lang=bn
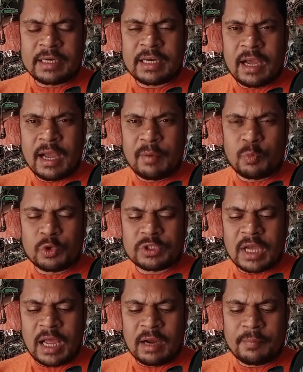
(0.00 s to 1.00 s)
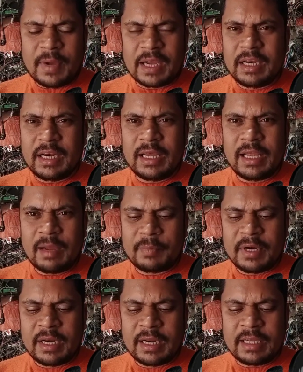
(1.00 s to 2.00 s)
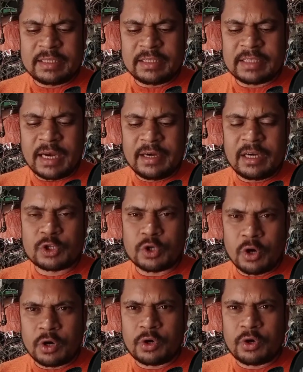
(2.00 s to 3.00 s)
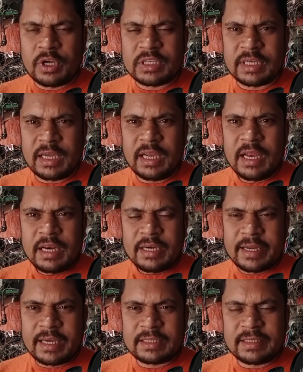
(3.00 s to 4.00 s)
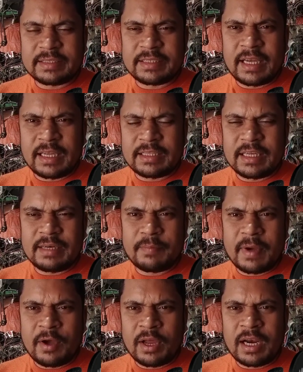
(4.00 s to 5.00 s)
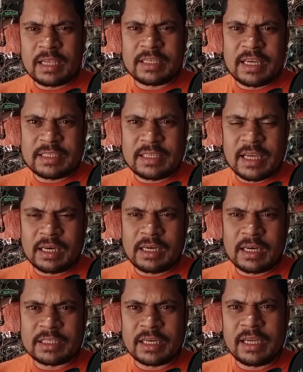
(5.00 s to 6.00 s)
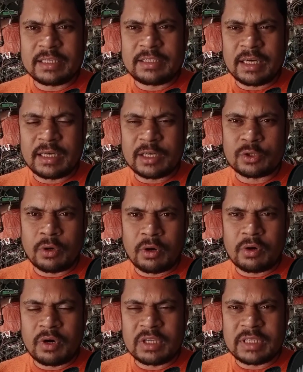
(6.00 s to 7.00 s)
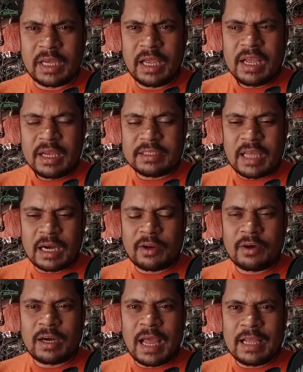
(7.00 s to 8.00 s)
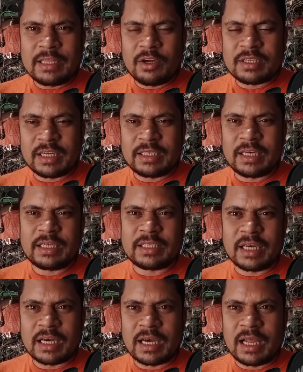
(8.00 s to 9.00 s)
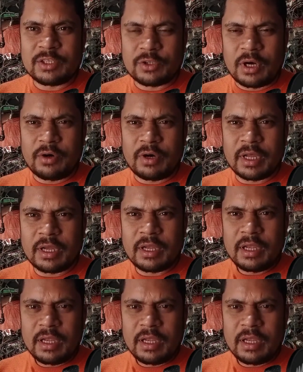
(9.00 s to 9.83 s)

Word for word: এটা বোঝার বাকি নেই আপনার এসি সাইডে শর্ট রয়েছে ঠিক আছে যে তিন পাওয়ালা যে চেয়ারটা সেই চেয়ারটা শর্ট রয়েছে যার কারণে লাইন দেওয়ার সাথে সাথে সিট লাইন জ্বলে ওঠে